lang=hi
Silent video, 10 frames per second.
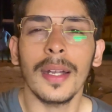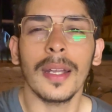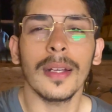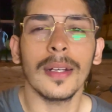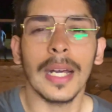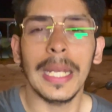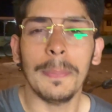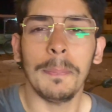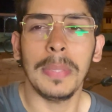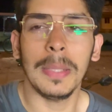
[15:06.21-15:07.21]
एट
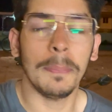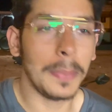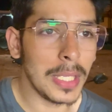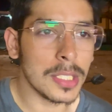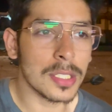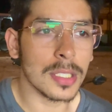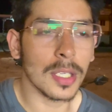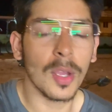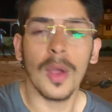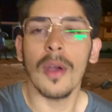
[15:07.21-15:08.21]
अलिप्टी
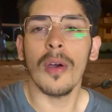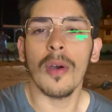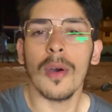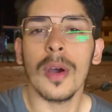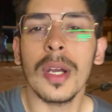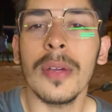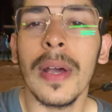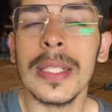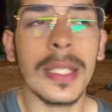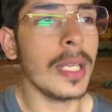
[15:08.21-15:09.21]
बीच और वहाँ
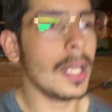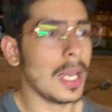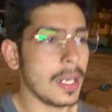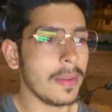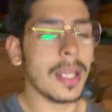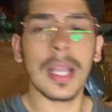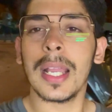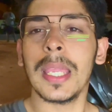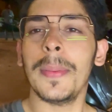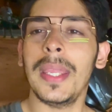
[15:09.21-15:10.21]
से खाना वाना खा
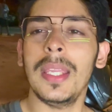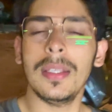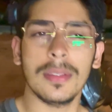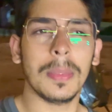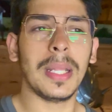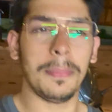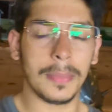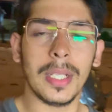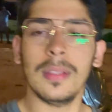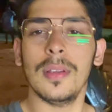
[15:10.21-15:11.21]
के भाई मतलब
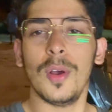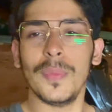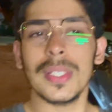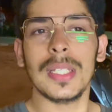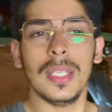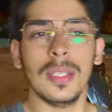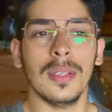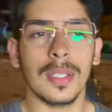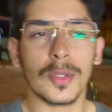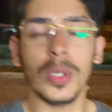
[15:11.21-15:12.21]

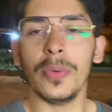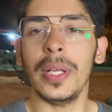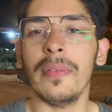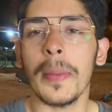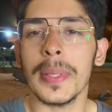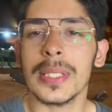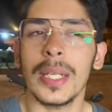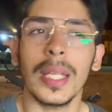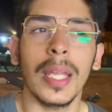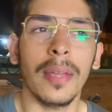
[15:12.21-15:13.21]
स्कूटी वूटी वापस
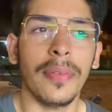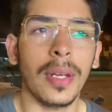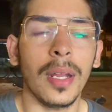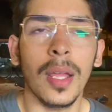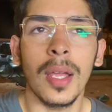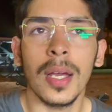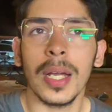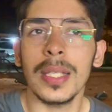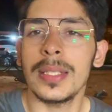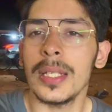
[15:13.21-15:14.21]
करके फिर
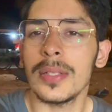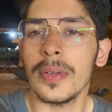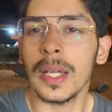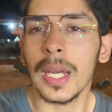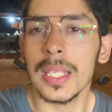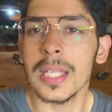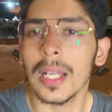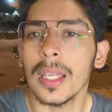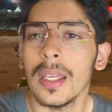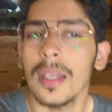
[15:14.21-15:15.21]
आइस सी वगैरह
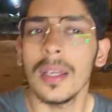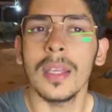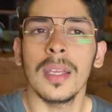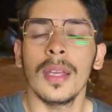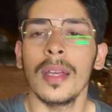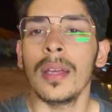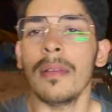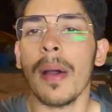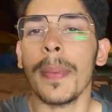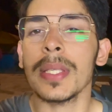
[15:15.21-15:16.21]
जाके
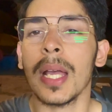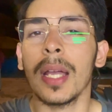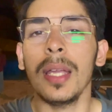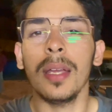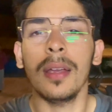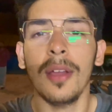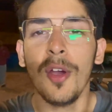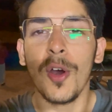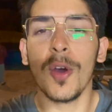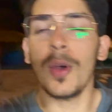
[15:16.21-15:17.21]
वापस आ गए
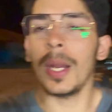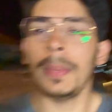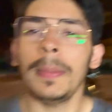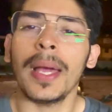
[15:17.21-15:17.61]
और अभी मैं